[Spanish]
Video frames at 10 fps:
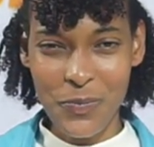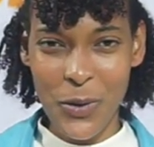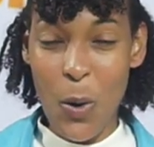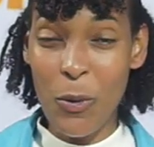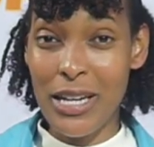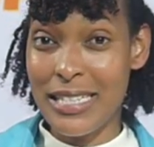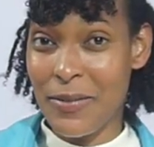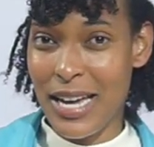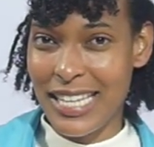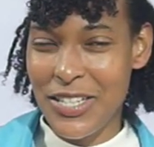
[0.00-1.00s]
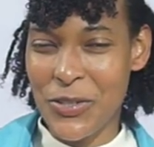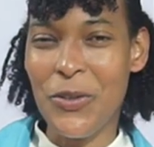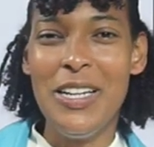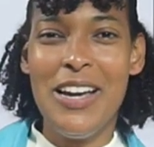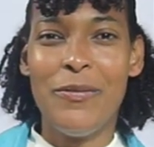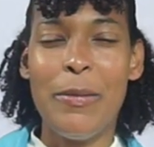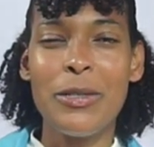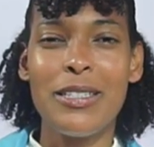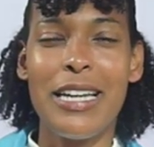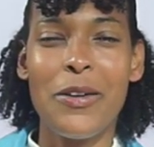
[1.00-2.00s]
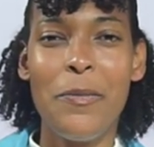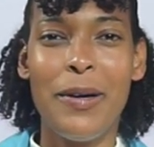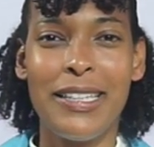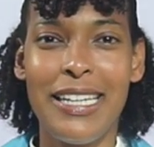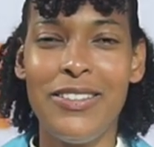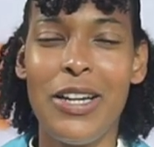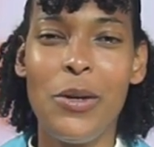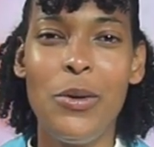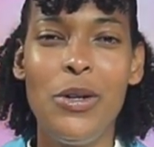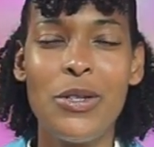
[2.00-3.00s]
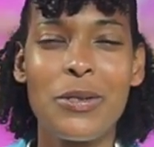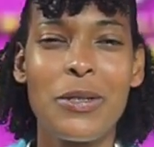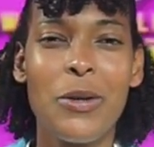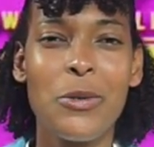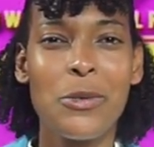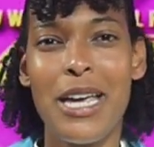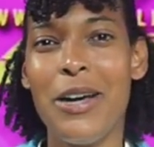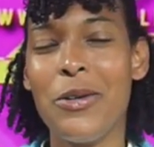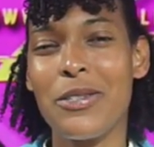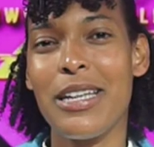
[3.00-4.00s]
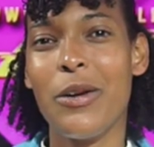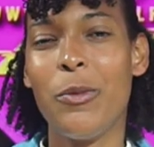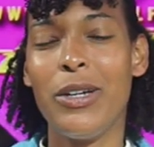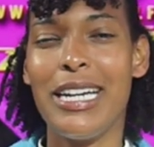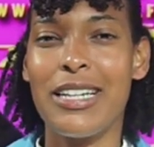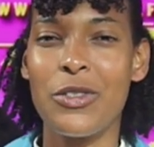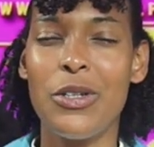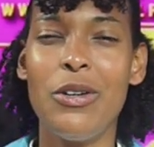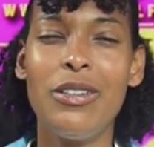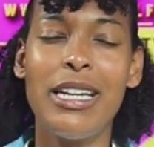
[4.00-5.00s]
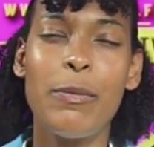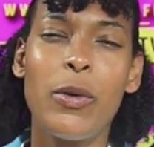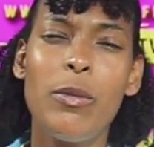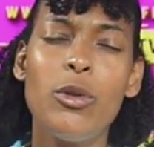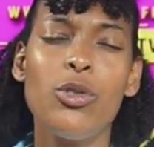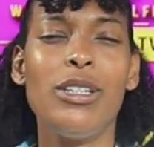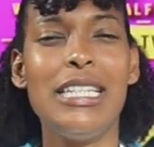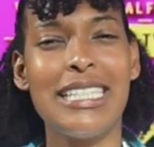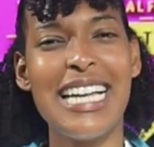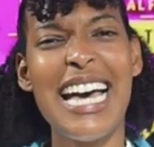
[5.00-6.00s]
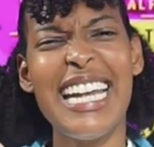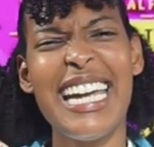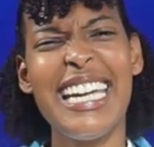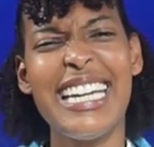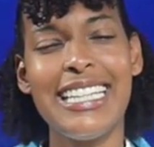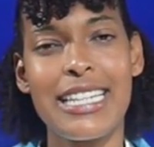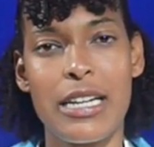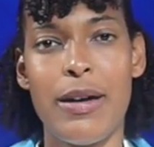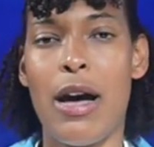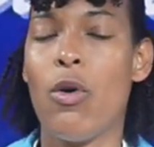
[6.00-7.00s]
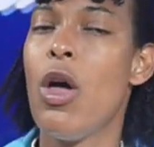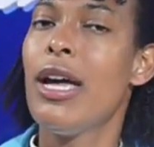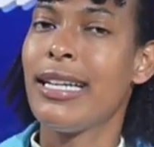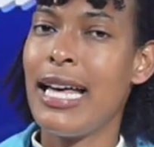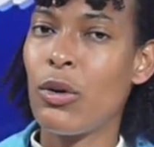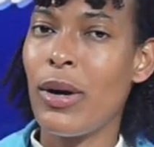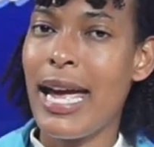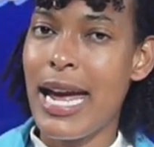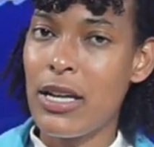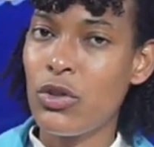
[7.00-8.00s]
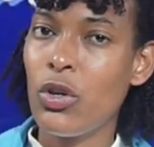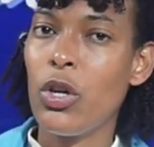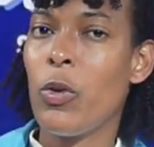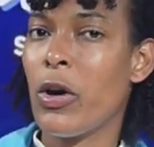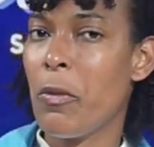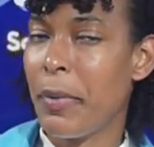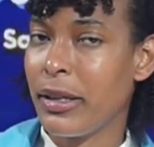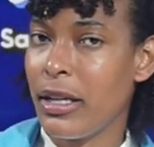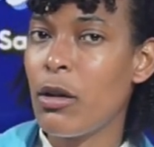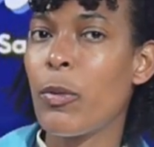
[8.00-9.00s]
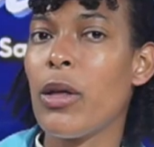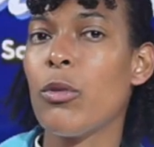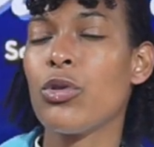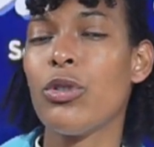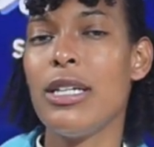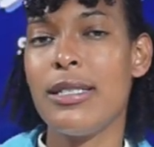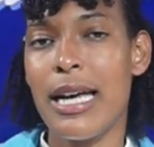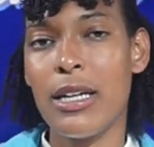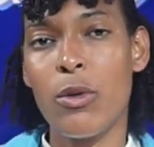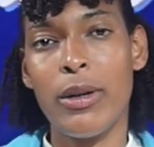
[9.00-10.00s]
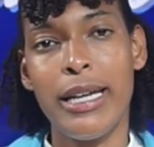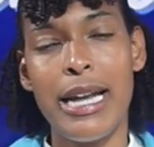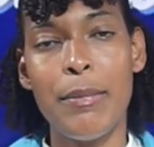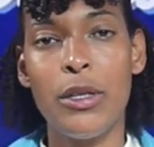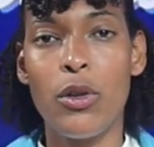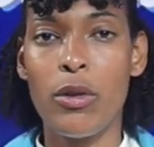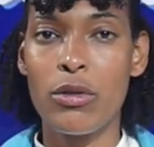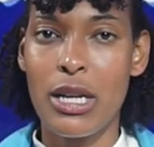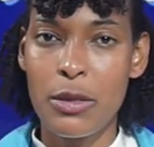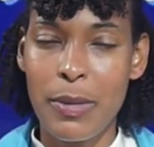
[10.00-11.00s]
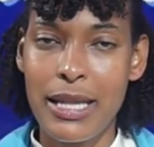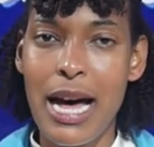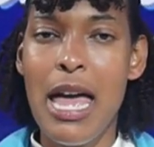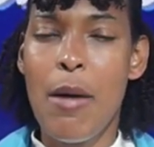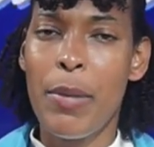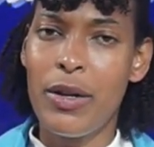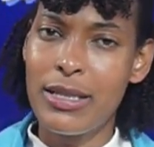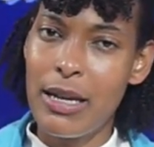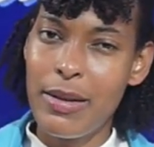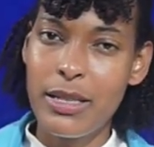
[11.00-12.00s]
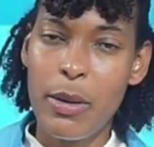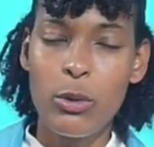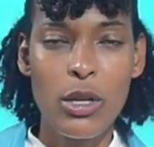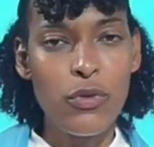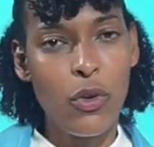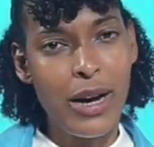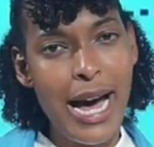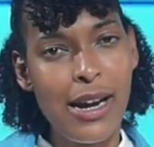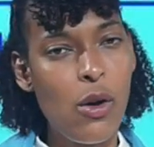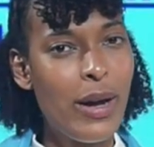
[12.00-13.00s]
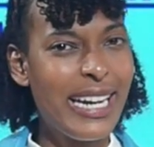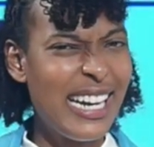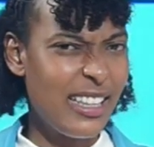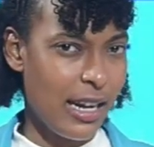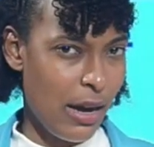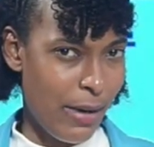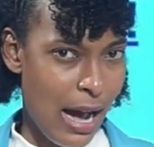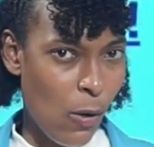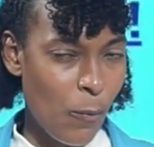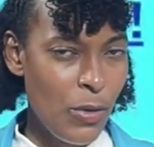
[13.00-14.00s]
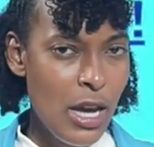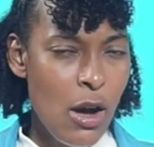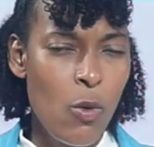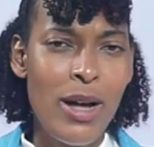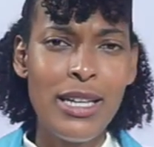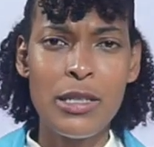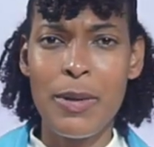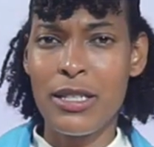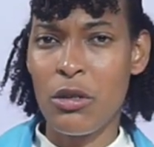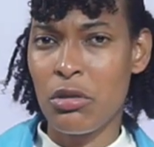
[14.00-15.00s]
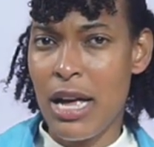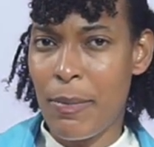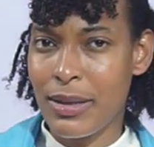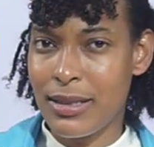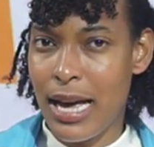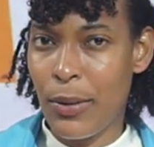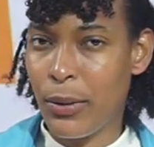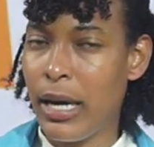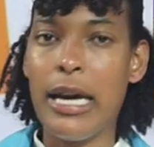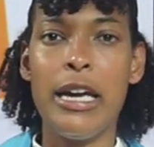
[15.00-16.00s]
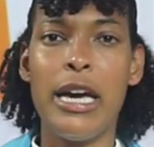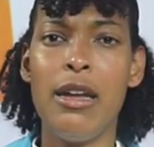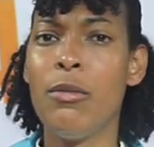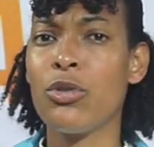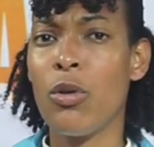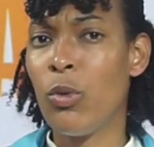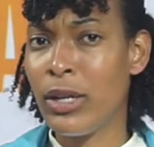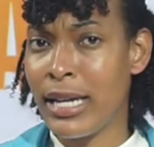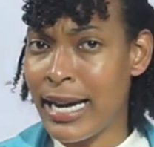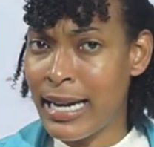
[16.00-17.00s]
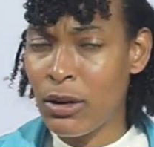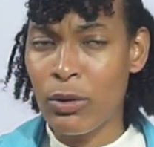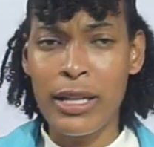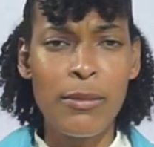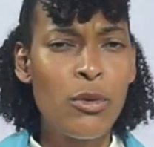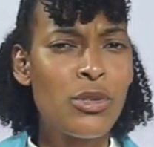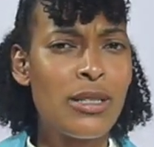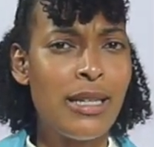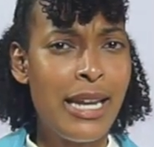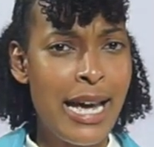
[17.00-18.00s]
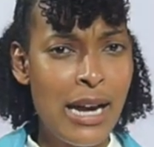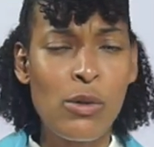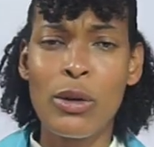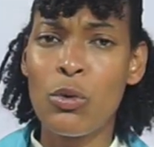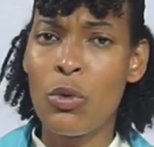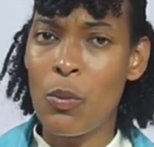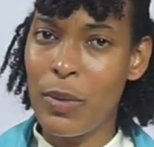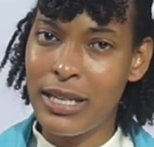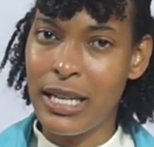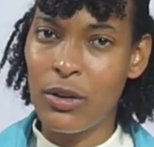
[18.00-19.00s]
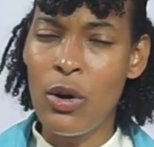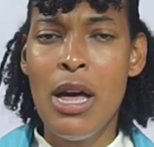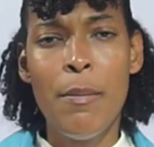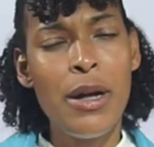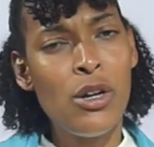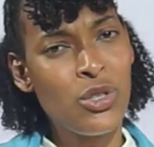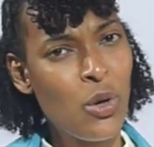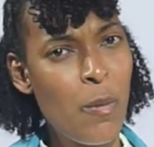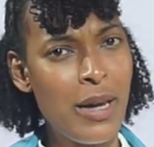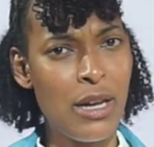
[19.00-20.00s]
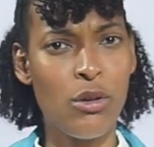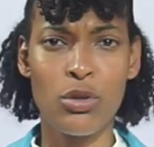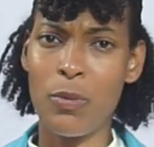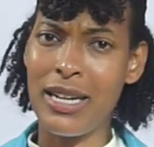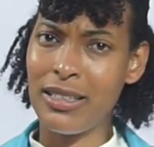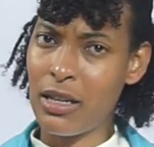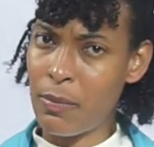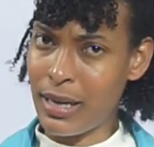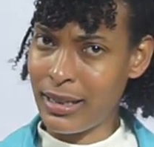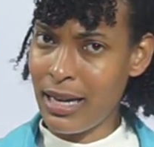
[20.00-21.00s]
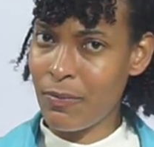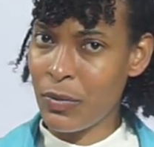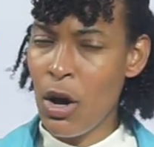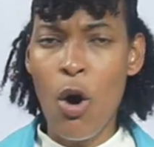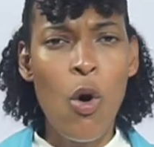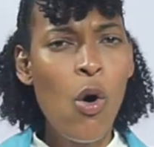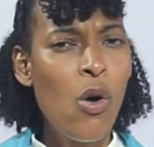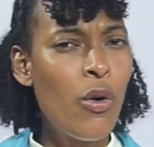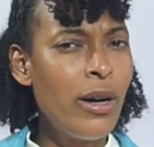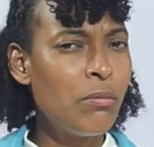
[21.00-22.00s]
Como les había dicho, vamos a estar compartiendo algunos consejos de comunicación que podemos utilizar en el trabajo. Claro, esto que voy a compartir lo podemos utilizar en cualquier ámbito de nuestras vidas, pero esta vez vamos a enfocarlo en el trabajo. ¿Cuántas veces nos ha pasado que queremos comunicar algo, queremos decirle algo a algún compañero, pero el otro compañero nos malinterpreta? O